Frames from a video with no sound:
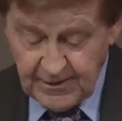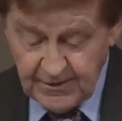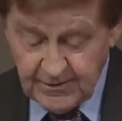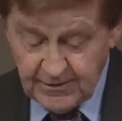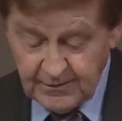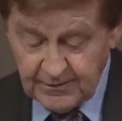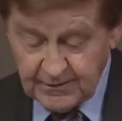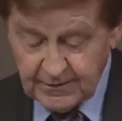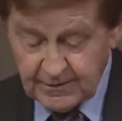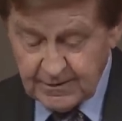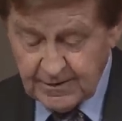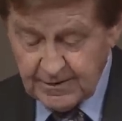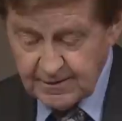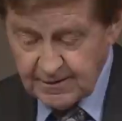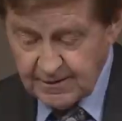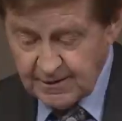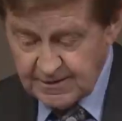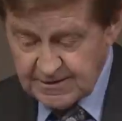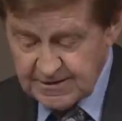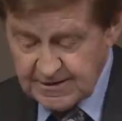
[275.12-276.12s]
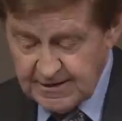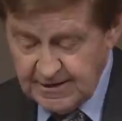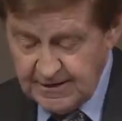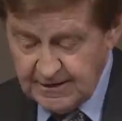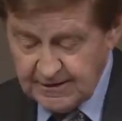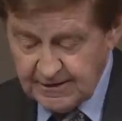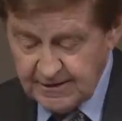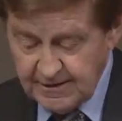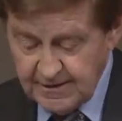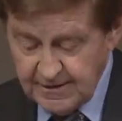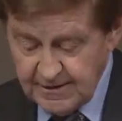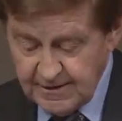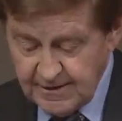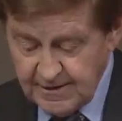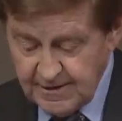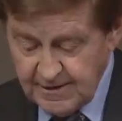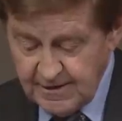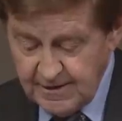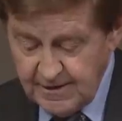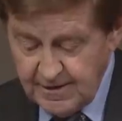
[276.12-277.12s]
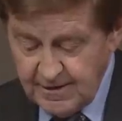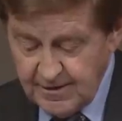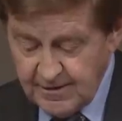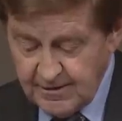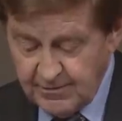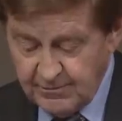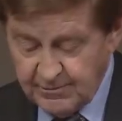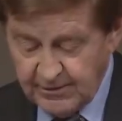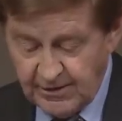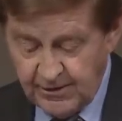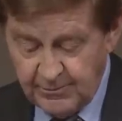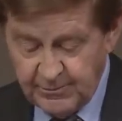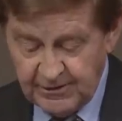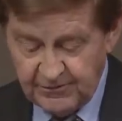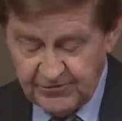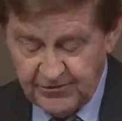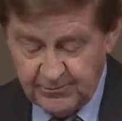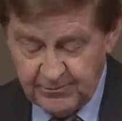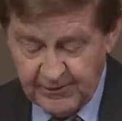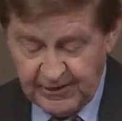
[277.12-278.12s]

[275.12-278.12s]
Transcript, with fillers: Und das gilt, übernommen von